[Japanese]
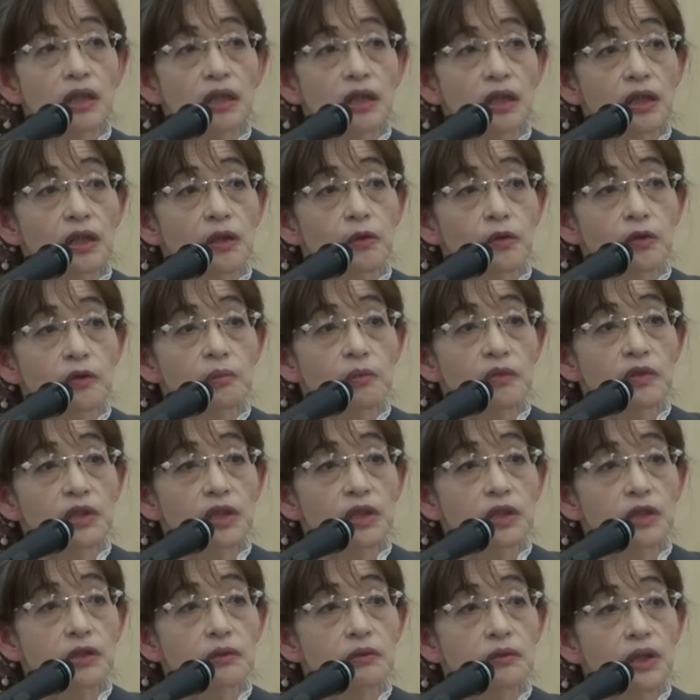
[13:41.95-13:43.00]
えー、子
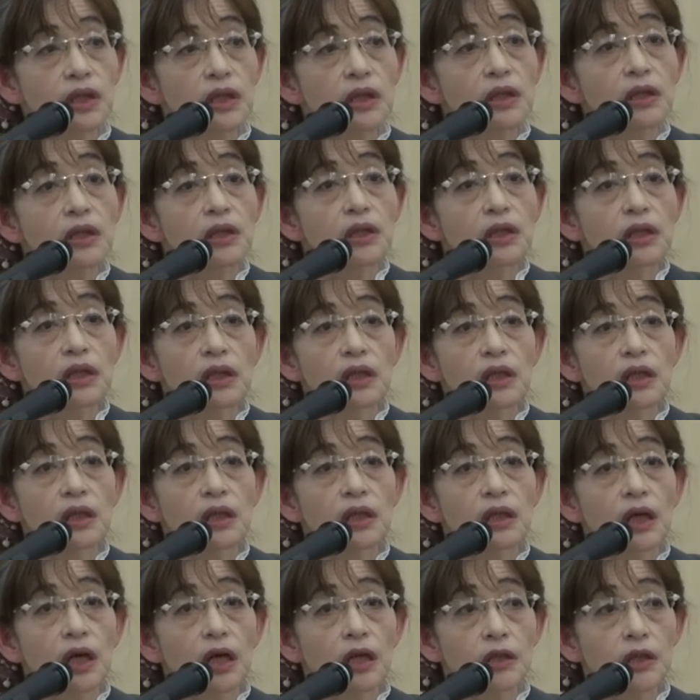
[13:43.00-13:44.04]
たちは、
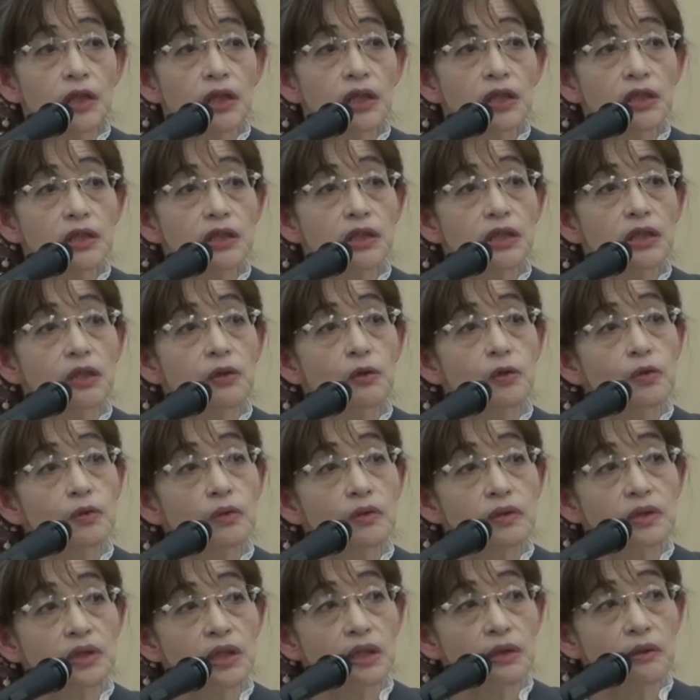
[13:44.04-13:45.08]
えー、新しいお
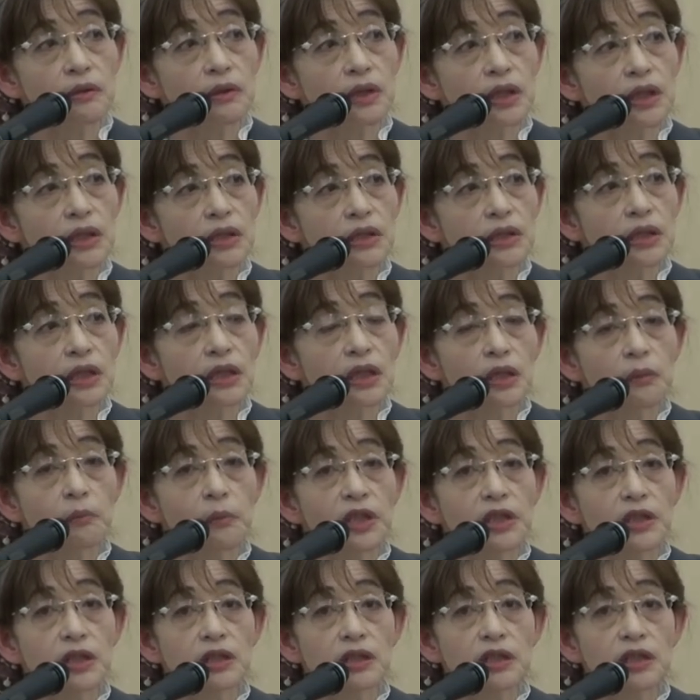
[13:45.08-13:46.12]
父さんお母さんが
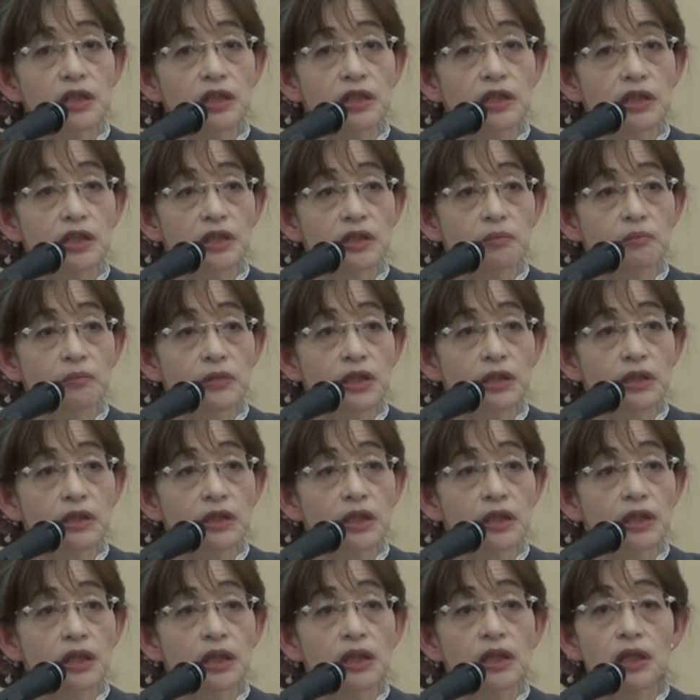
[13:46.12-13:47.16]
またできてし
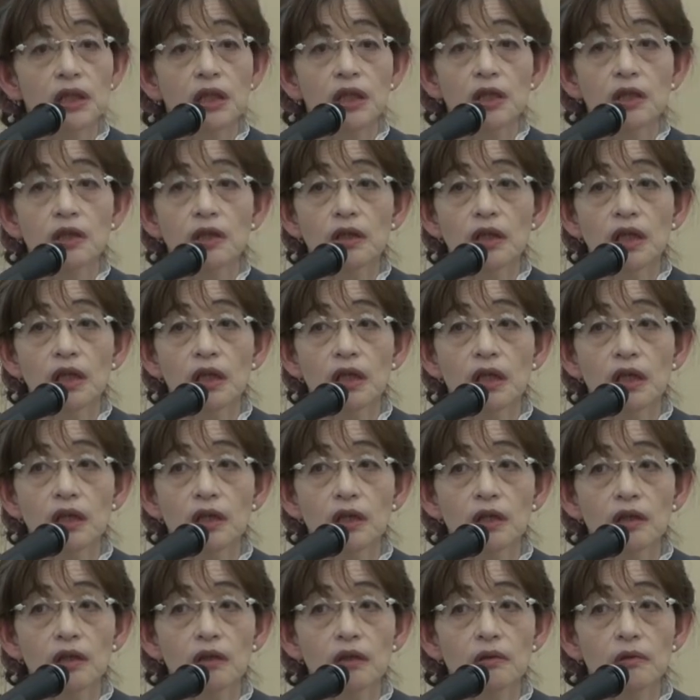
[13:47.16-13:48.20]
まったり、
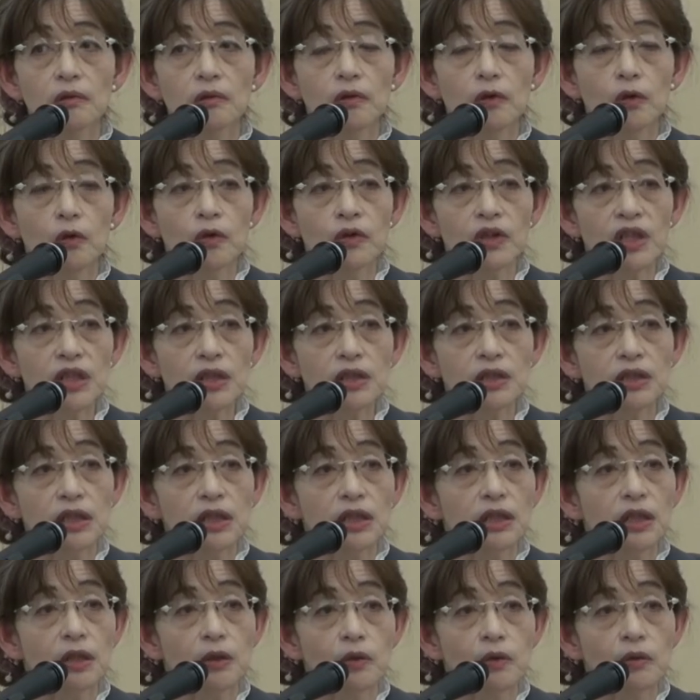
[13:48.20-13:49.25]
えーお姉
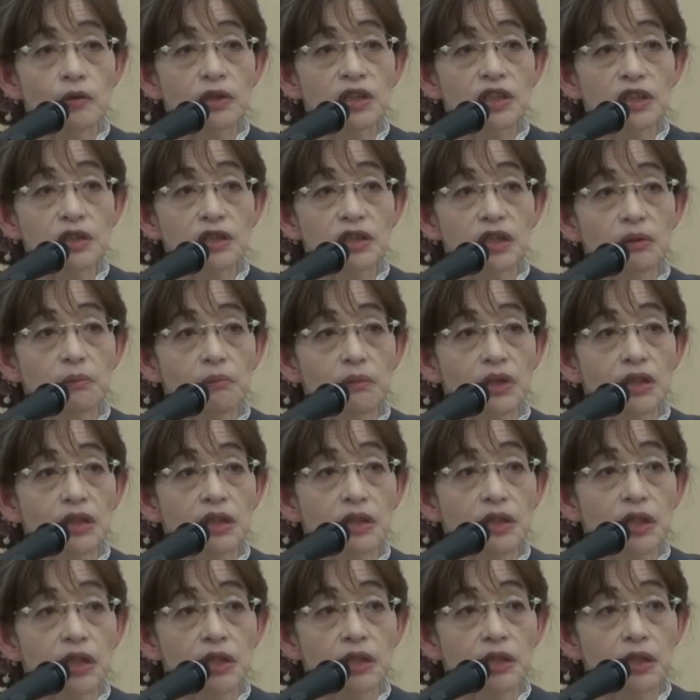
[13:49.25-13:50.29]
さんやお兄さんま
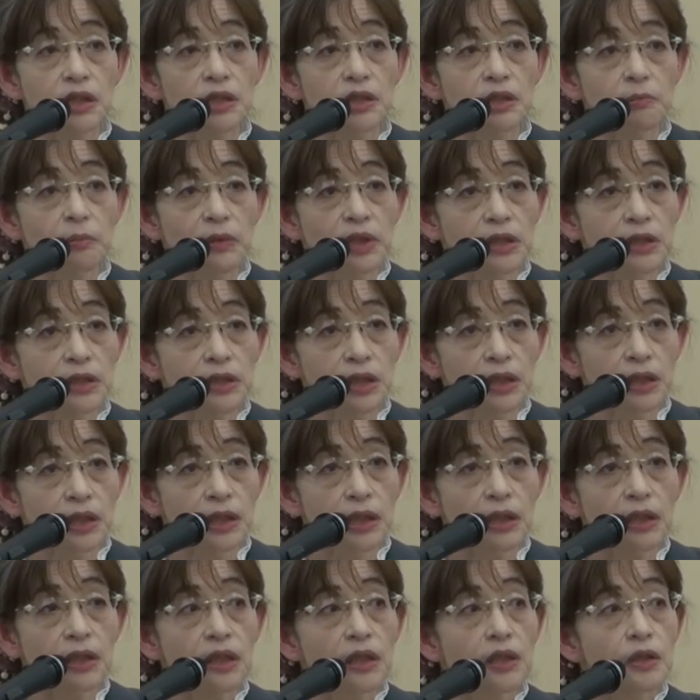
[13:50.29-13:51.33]
でできてしまった
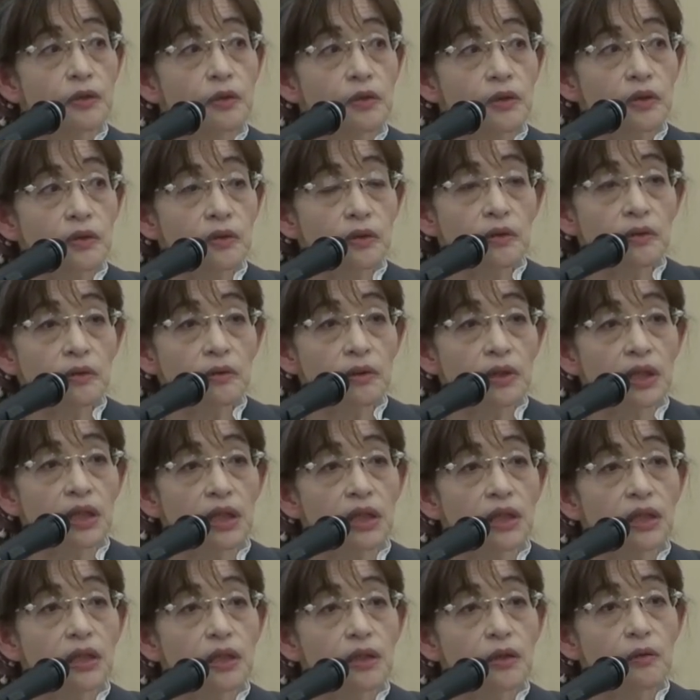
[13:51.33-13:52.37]
りというよう
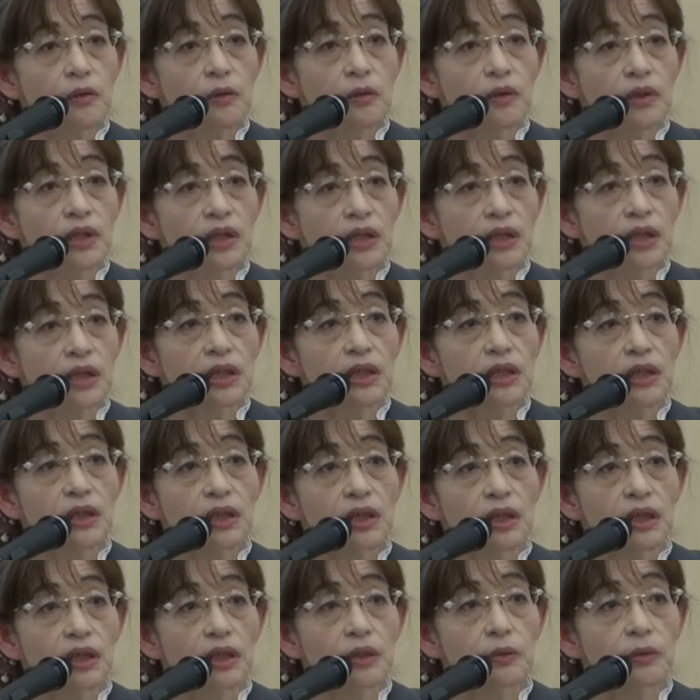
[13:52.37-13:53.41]
な大きな、
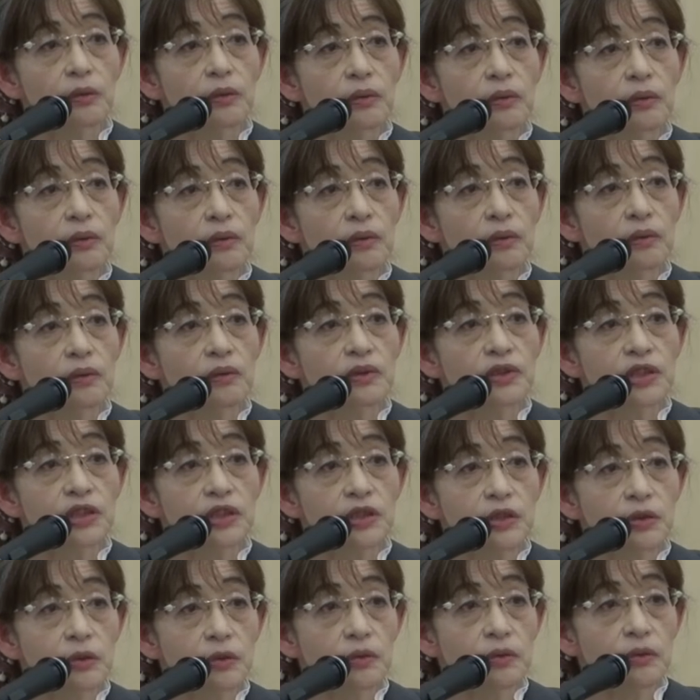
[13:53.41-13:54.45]
えーと、
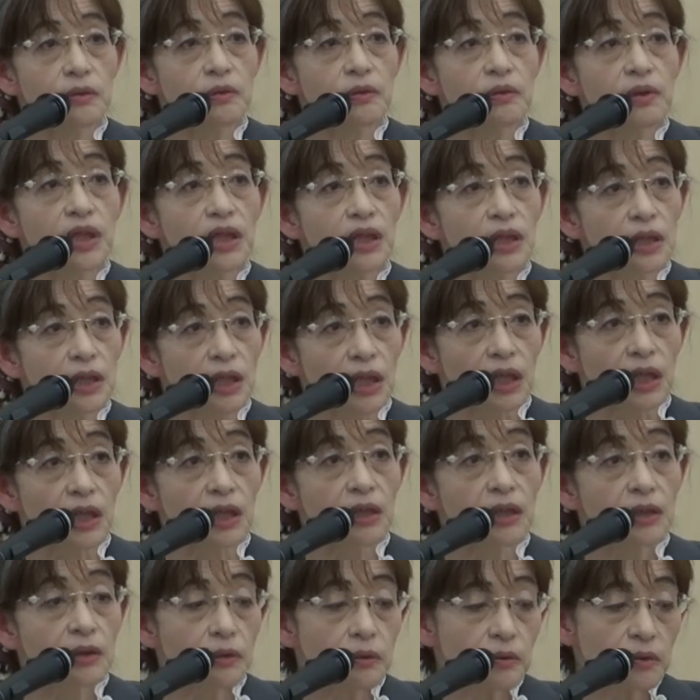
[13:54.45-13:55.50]
事情の変
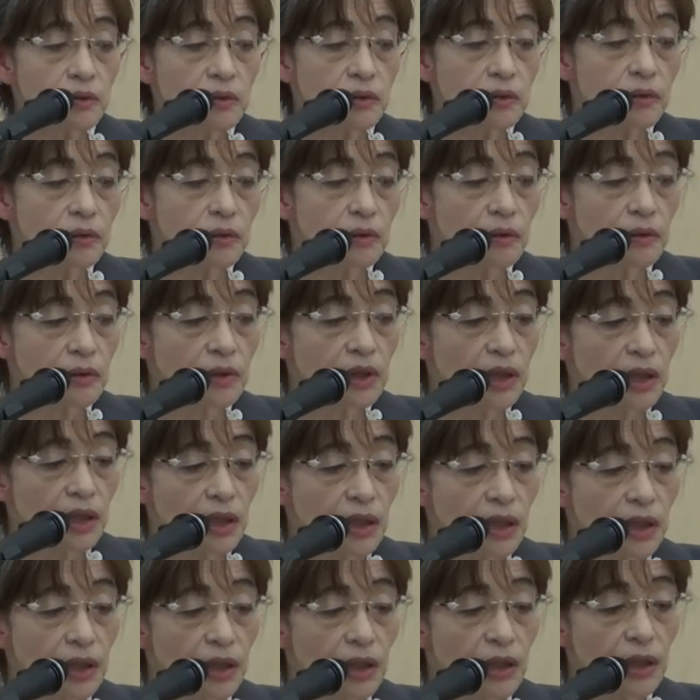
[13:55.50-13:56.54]
化というのを、
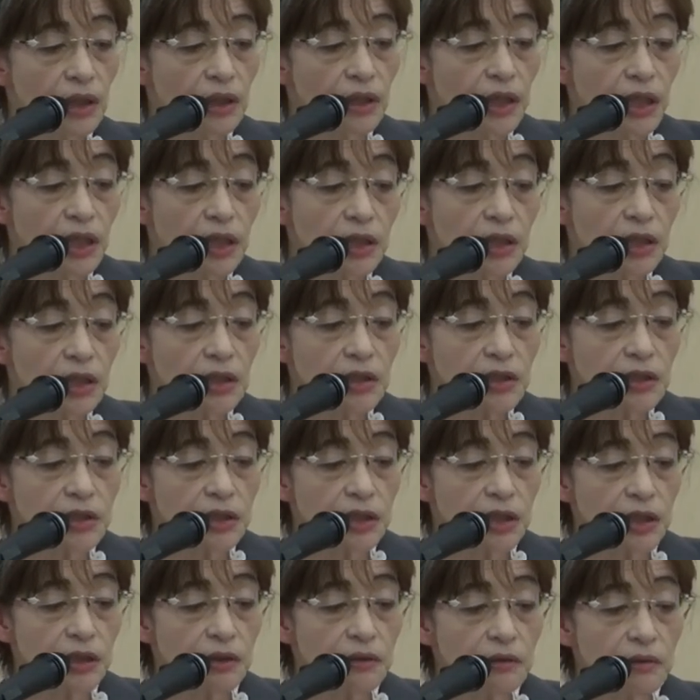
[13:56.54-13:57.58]
えー、経験
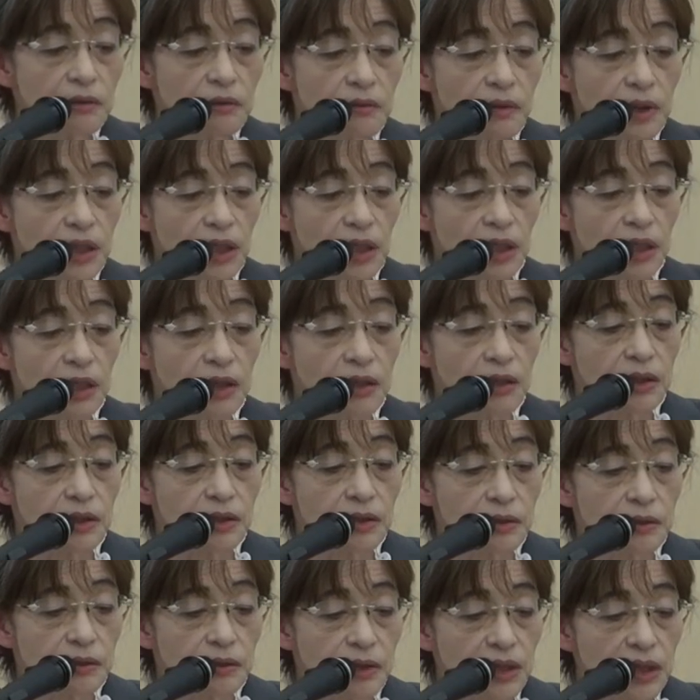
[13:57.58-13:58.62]
しているわけ
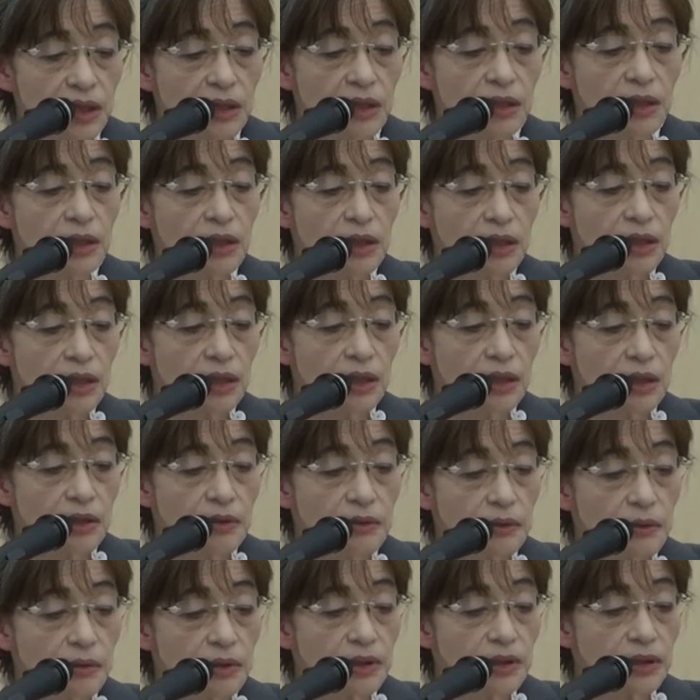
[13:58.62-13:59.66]
ですので、
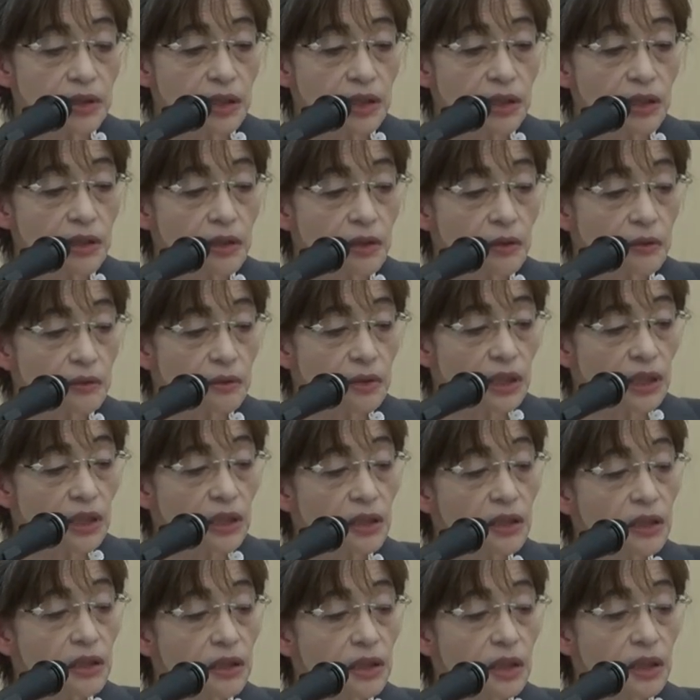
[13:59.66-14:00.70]
えー、そういったよう
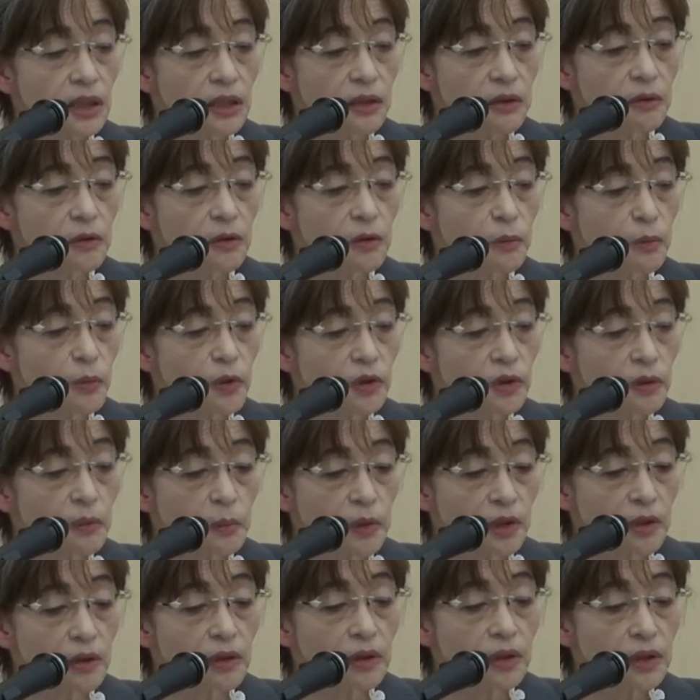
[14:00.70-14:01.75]
なあのもの
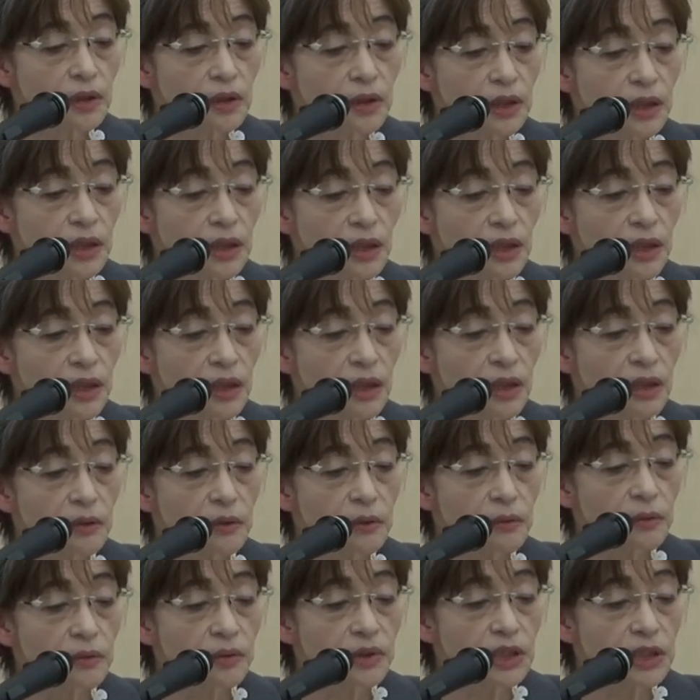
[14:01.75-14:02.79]
も、えー
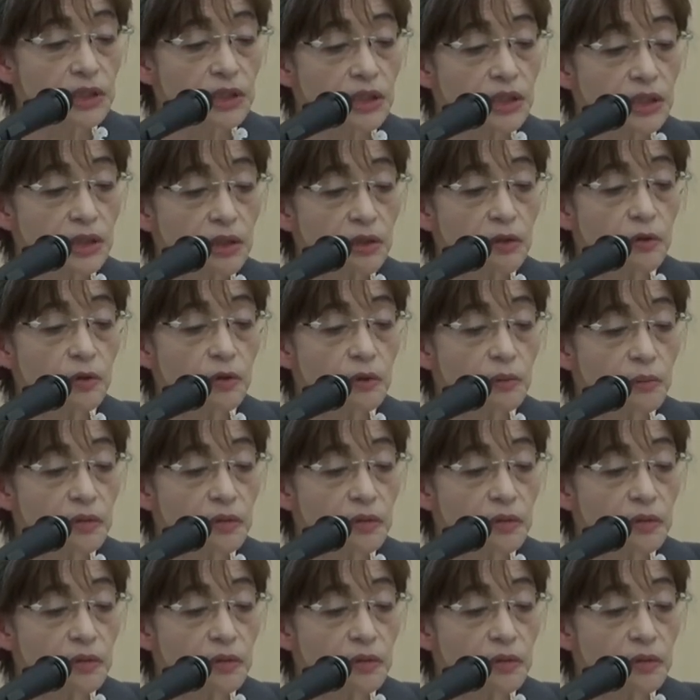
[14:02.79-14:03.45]
と確かに子